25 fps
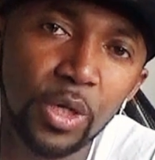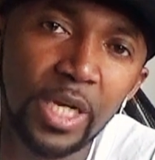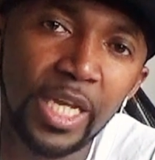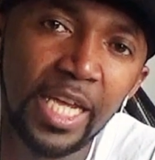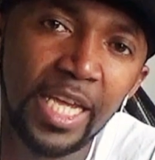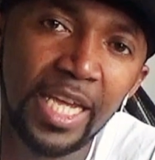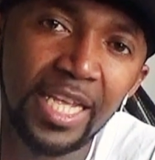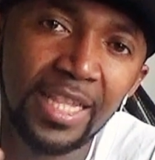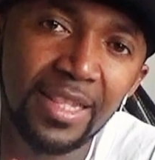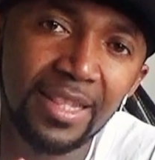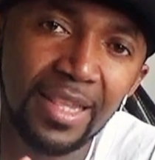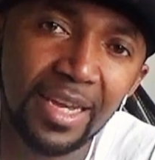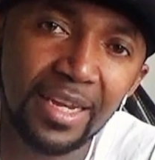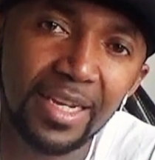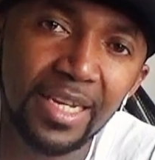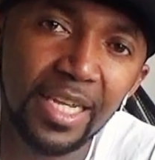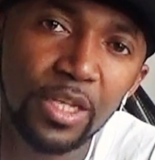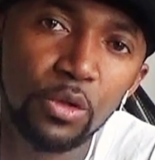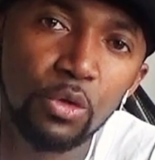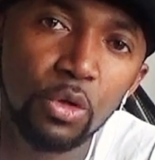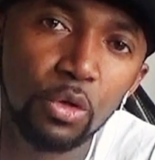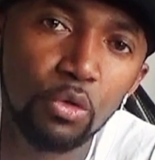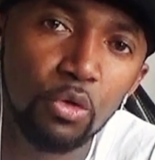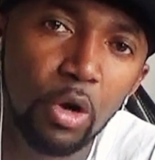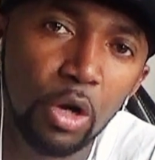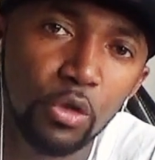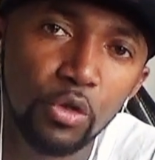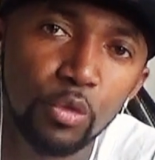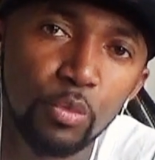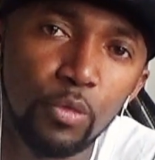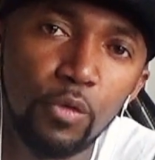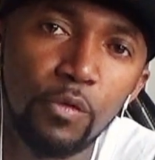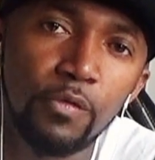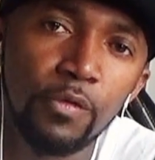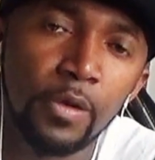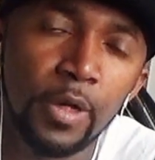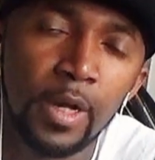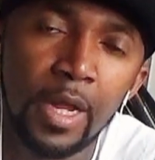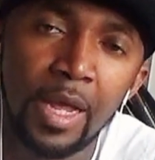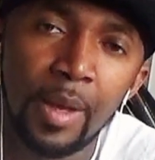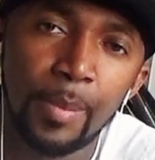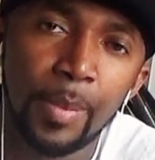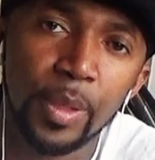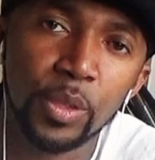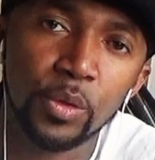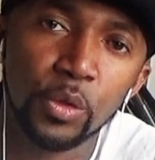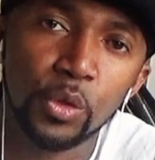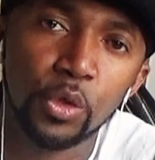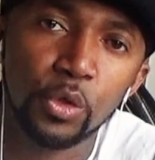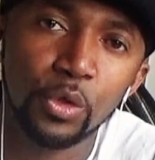sur les techniques de ground move
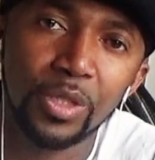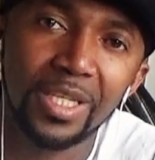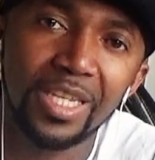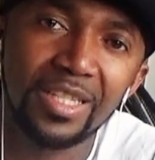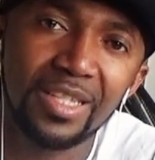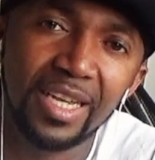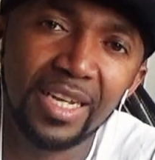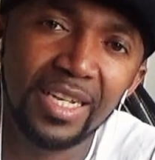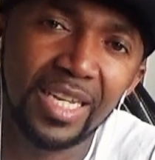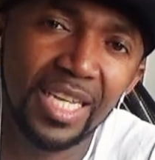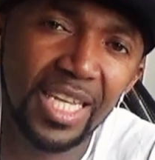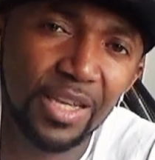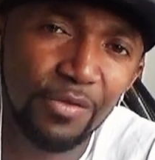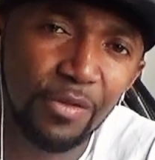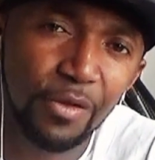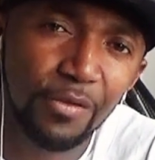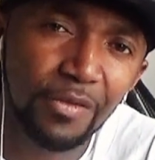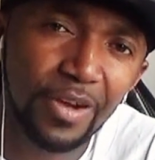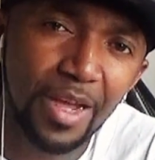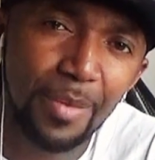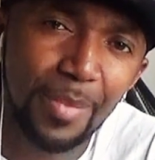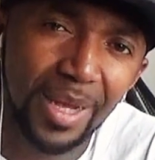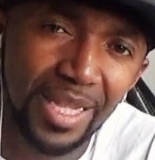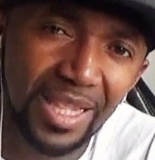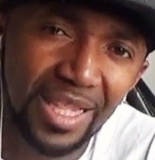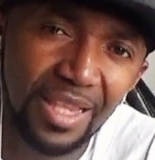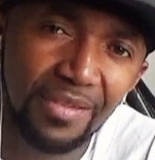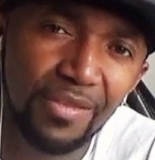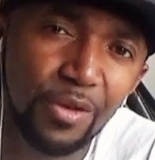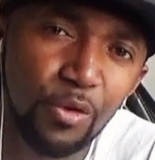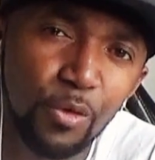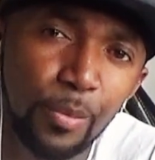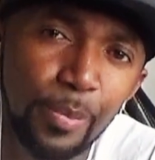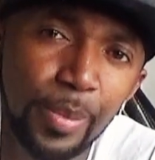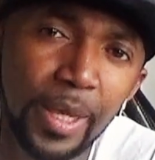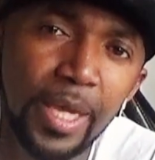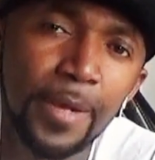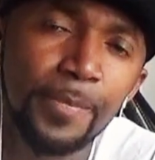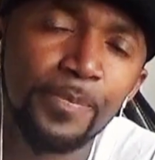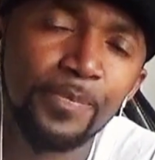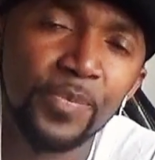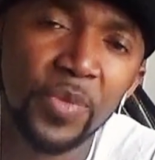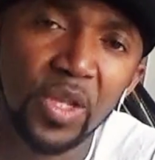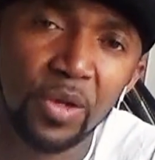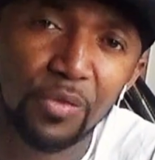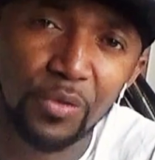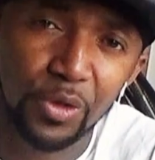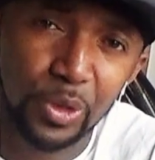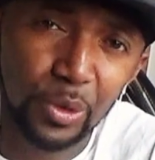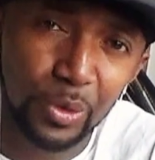parce que ce sont des techniques qui vont vraiment développer
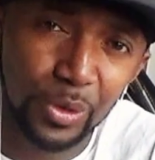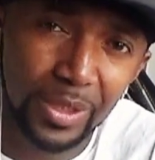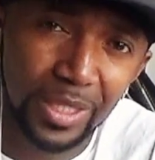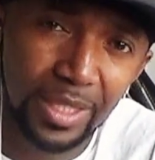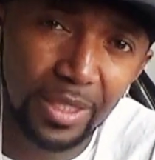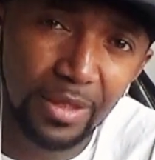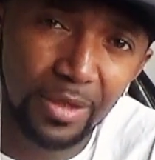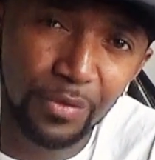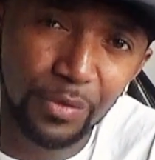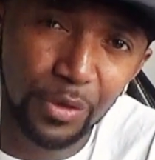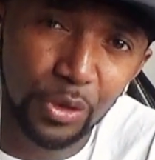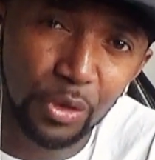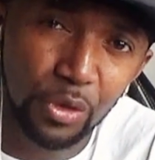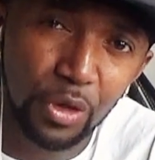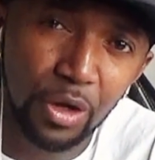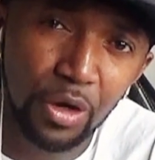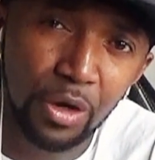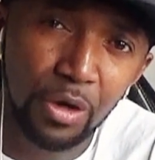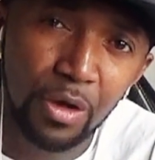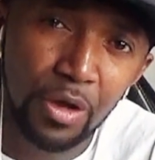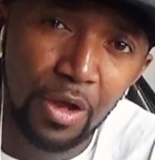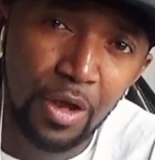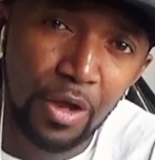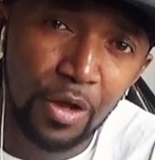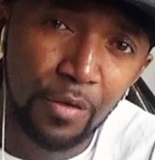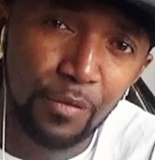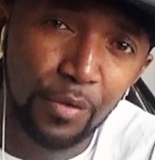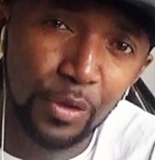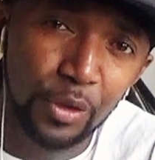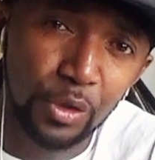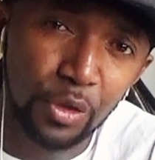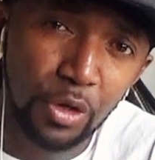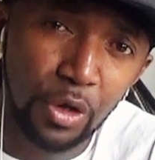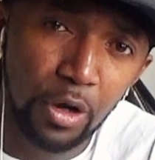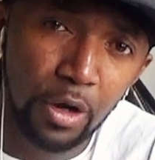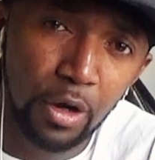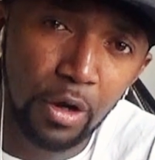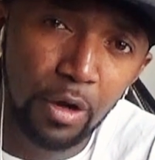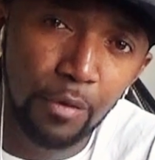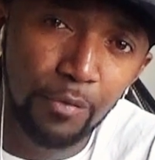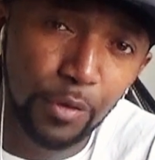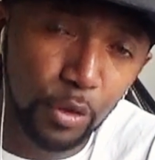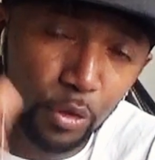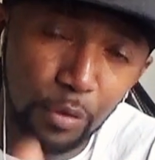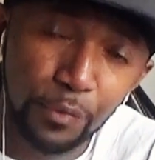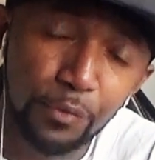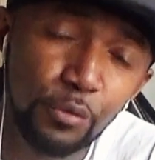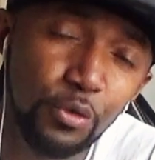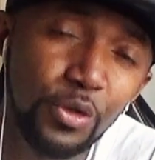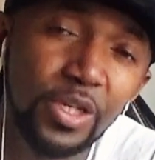votre, votre, votre,
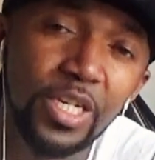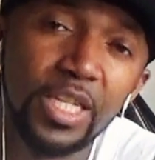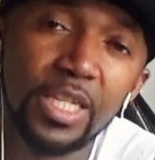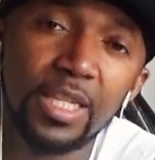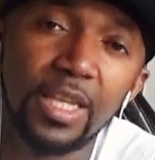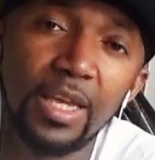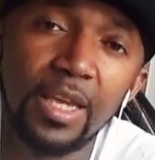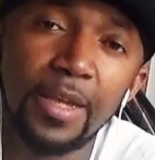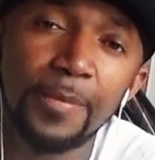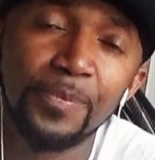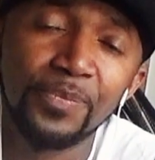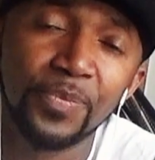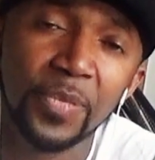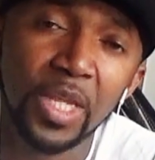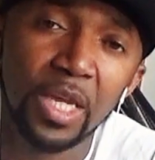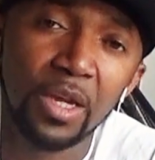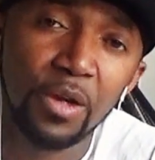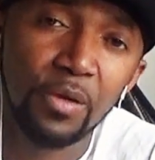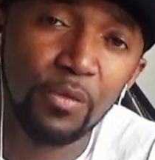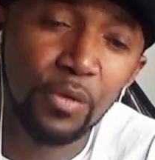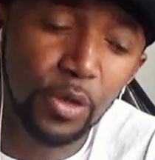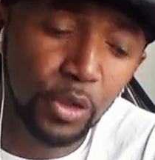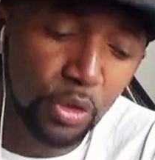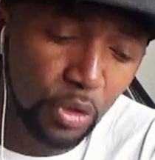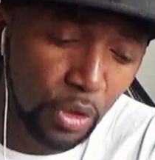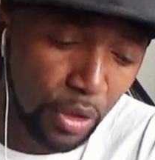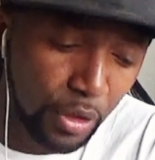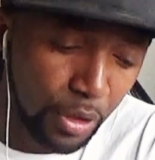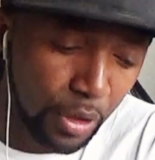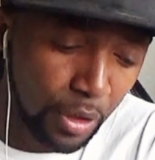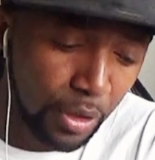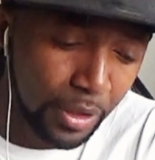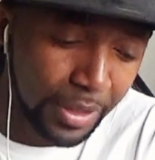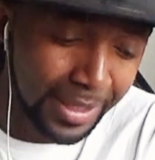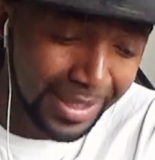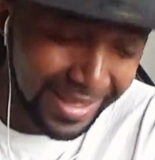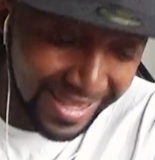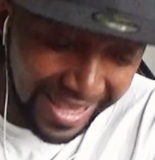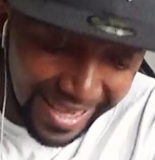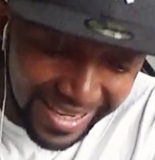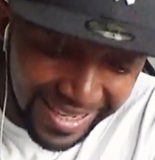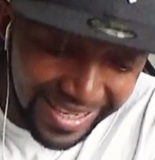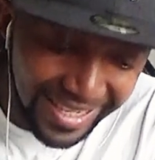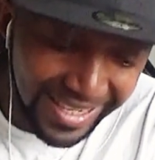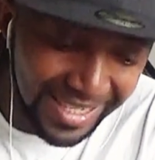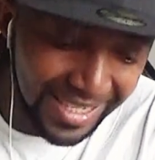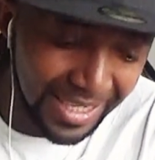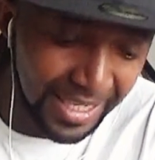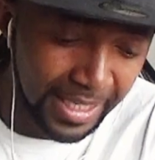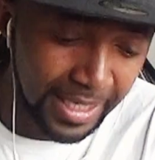votre fluidité, votre
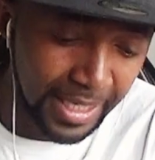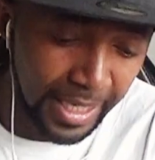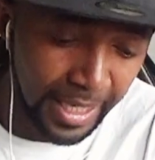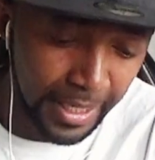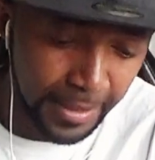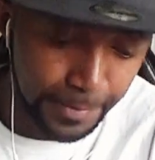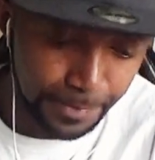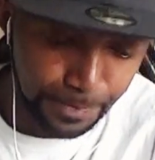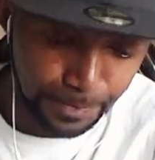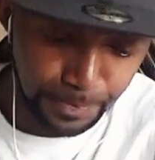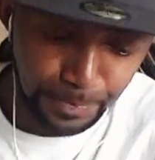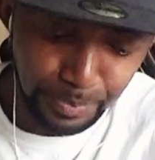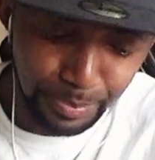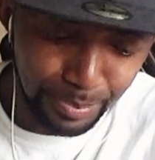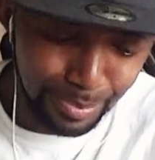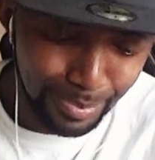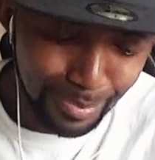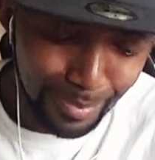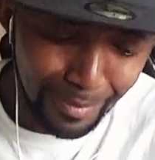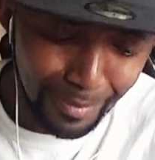technicité